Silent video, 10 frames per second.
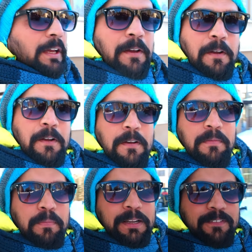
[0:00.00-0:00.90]
है
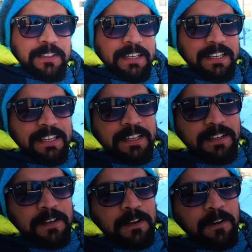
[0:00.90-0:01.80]
बर्फ़ देख लें
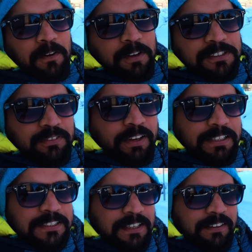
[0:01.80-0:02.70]
और
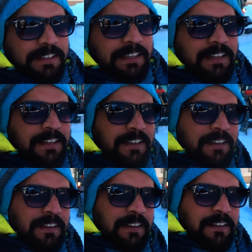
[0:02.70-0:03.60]
सफाइयाँ चल रही
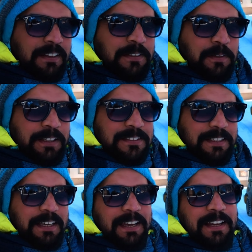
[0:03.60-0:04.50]
हैं यू कैन सी